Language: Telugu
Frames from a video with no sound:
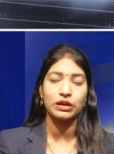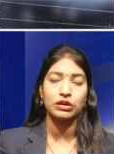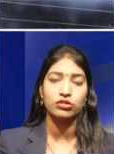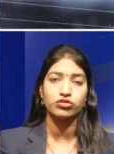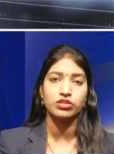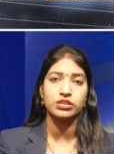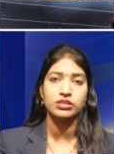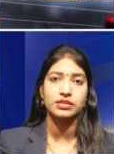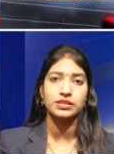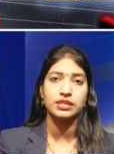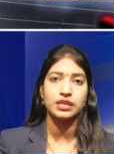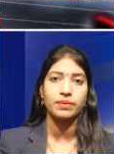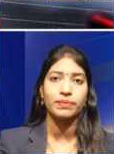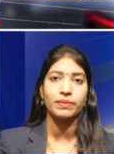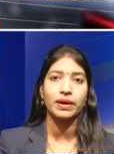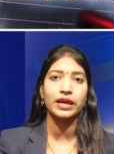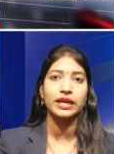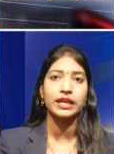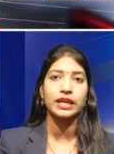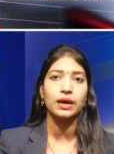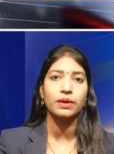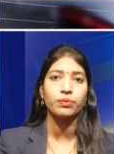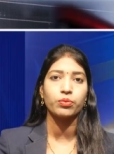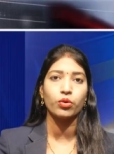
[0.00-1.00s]
పనిచేస్తున్న
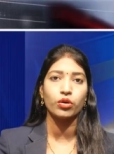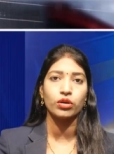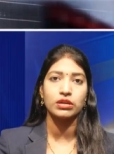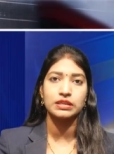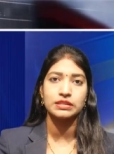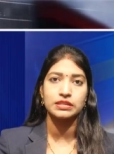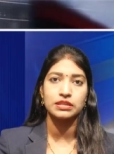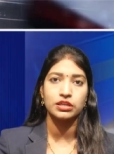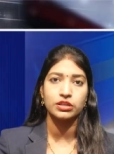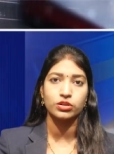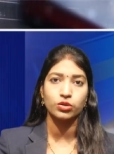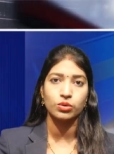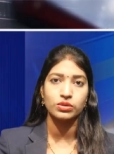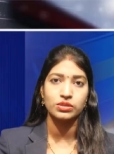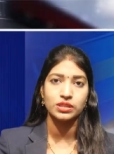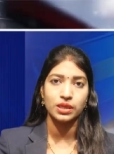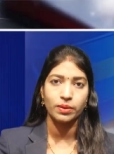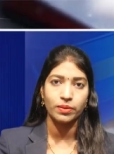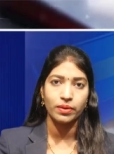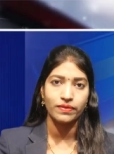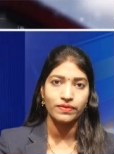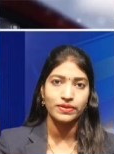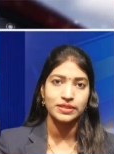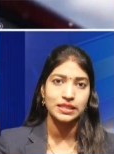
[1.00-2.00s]
మహిళా పోలీసులతో
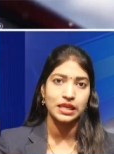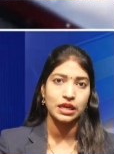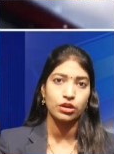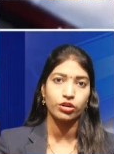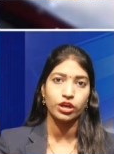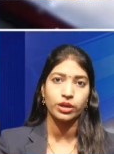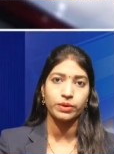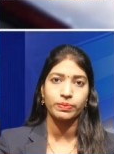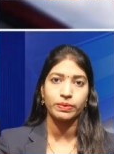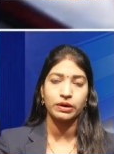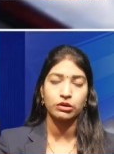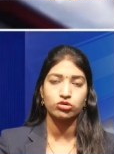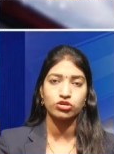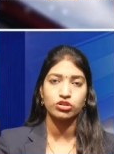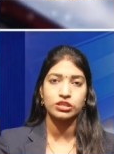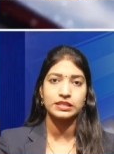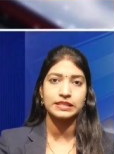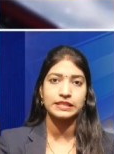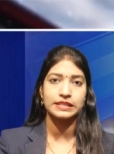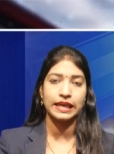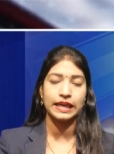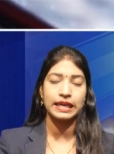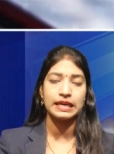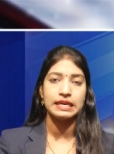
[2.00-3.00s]
సమావేశాలు ఏర్పాటు
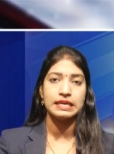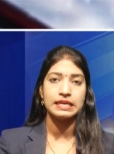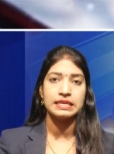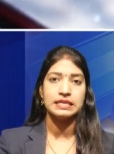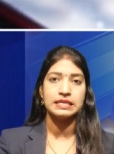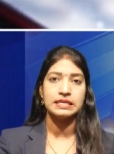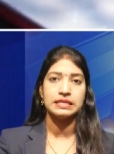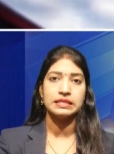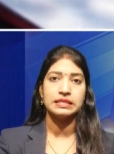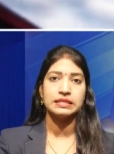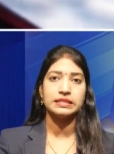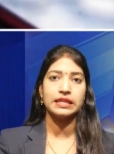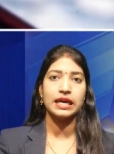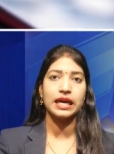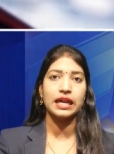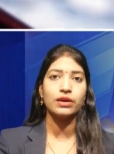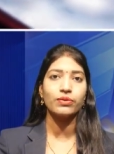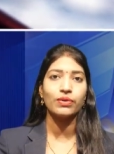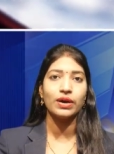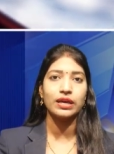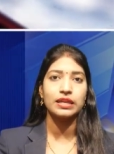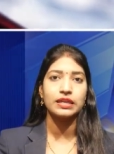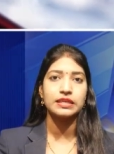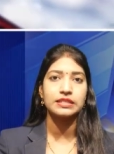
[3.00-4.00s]
చేసి
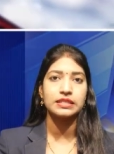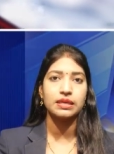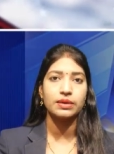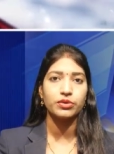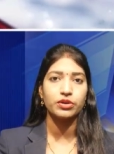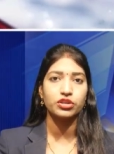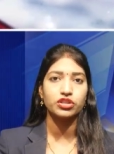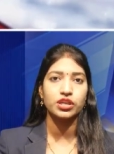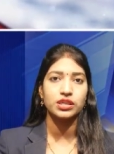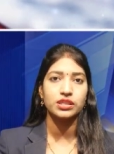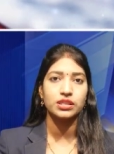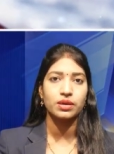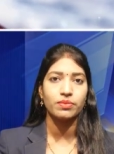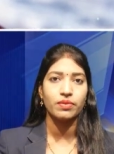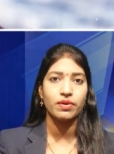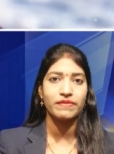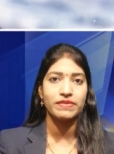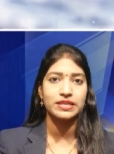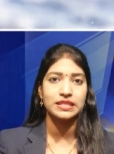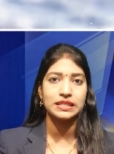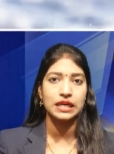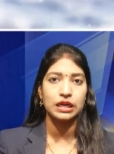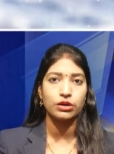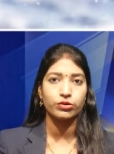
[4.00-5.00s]
నెలవారీ సమీక్షా
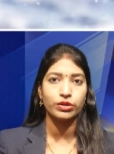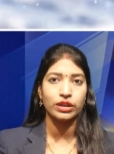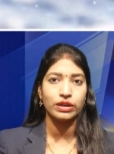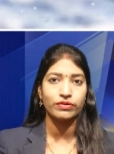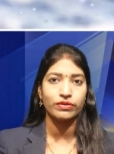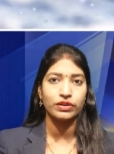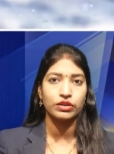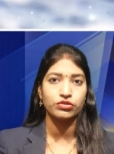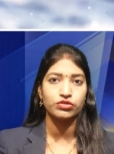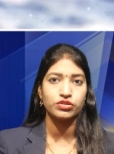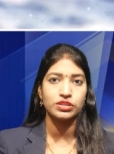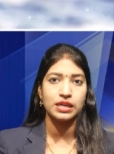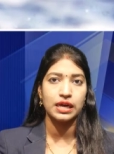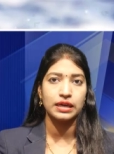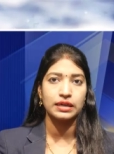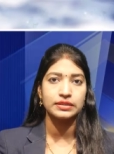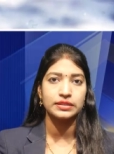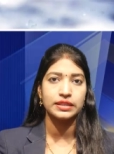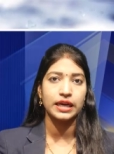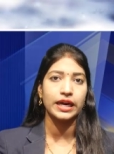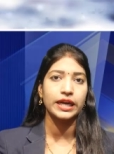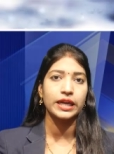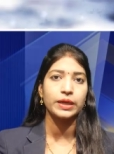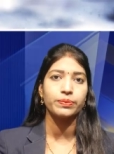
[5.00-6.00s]
సమావేశాలు నిర్వహించిన
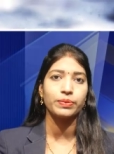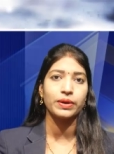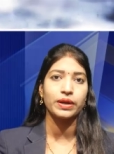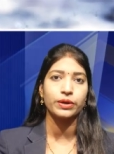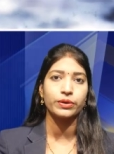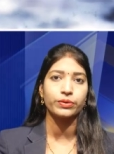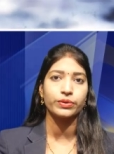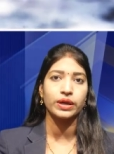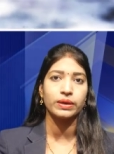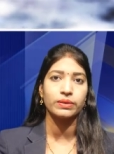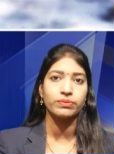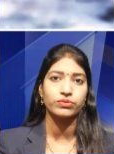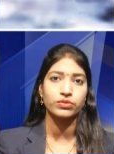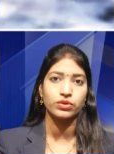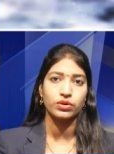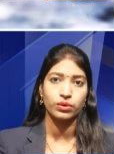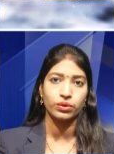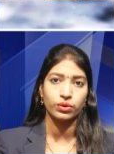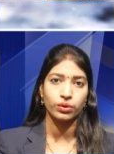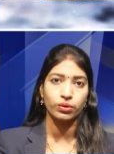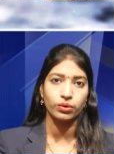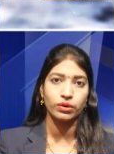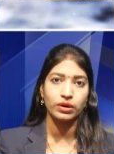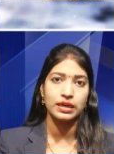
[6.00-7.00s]
తాడేపల్లిగూడెం
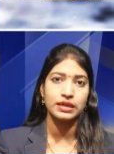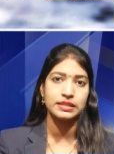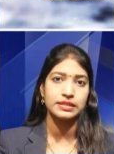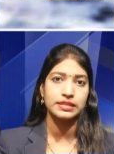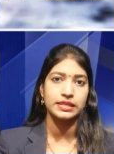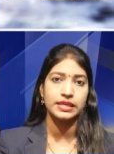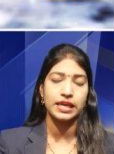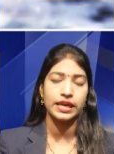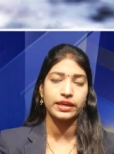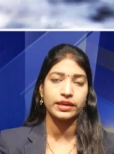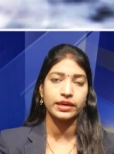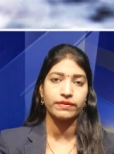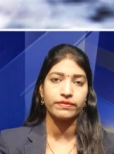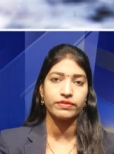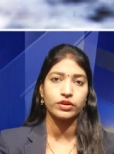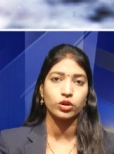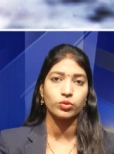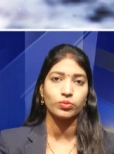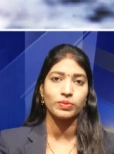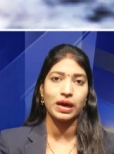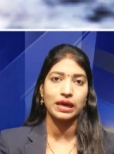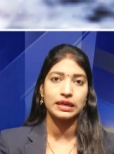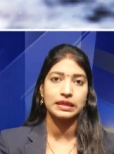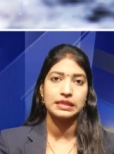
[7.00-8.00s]
రూరల్ సీఐ
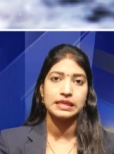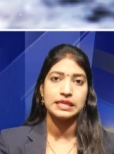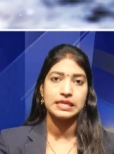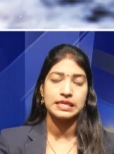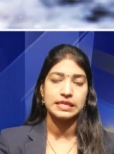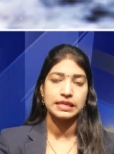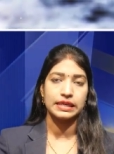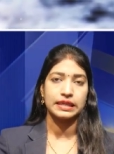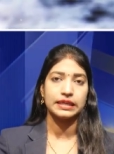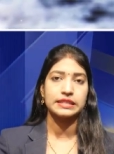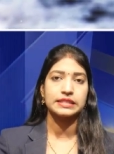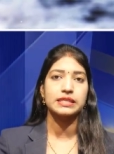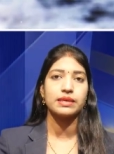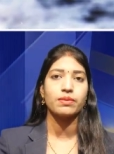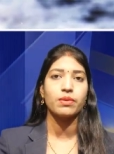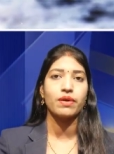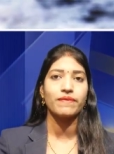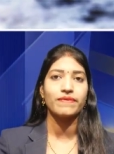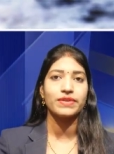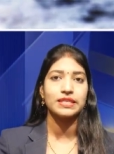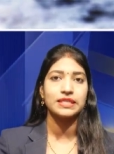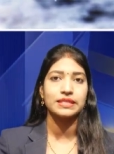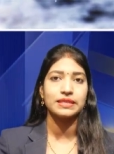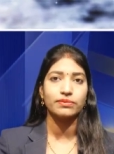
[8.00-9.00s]
రవికుమార్ ఈ
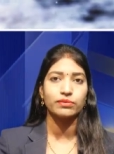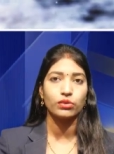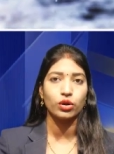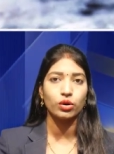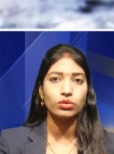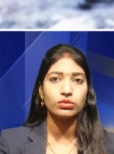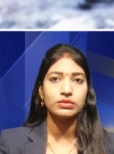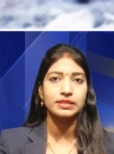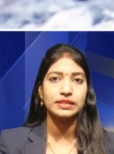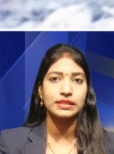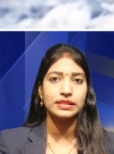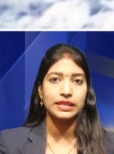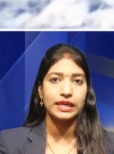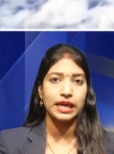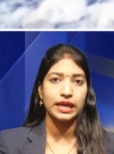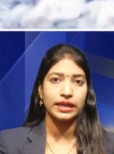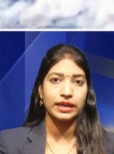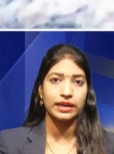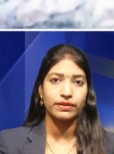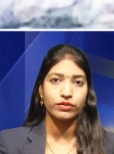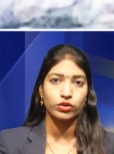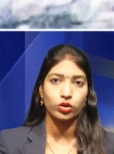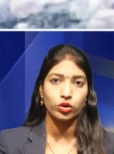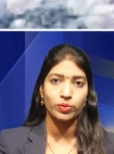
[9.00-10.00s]
సమావేశంలో సీఐ
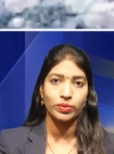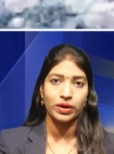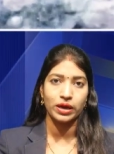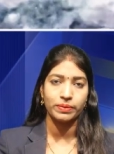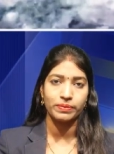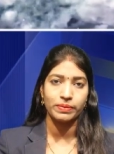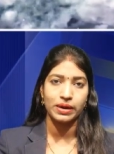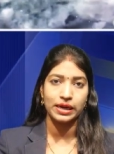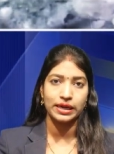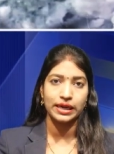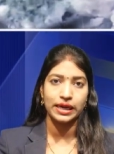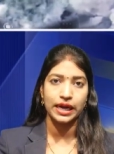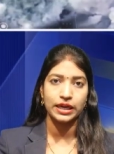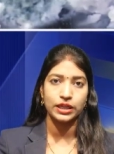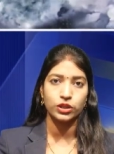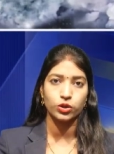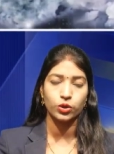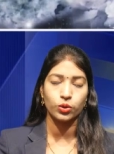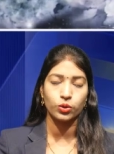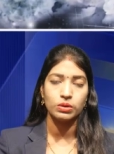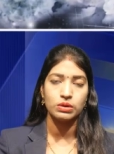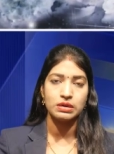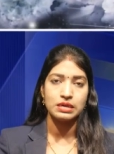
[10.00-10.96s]
రవికుమార్ మాట్లాడుతూ